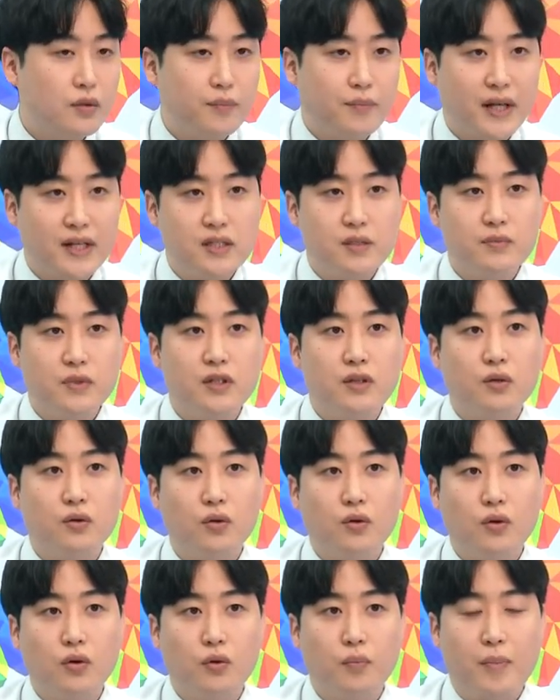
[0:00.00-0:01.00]

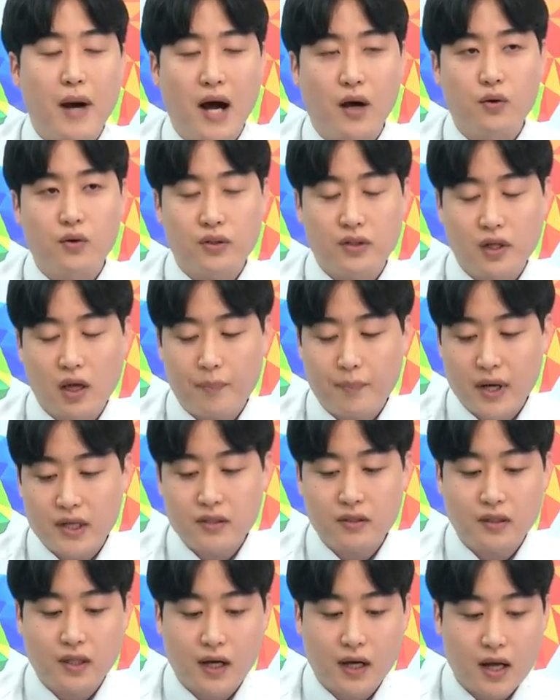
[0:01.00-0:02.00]
말씀드리고 바로 크게
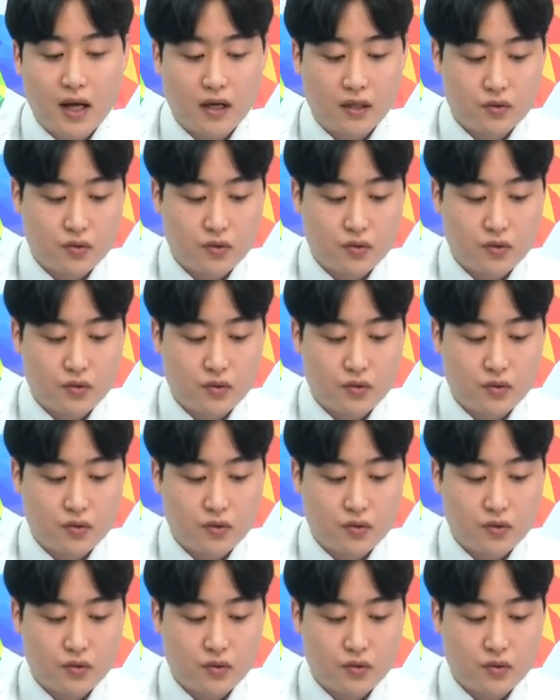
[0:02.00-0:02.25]
빠졌다가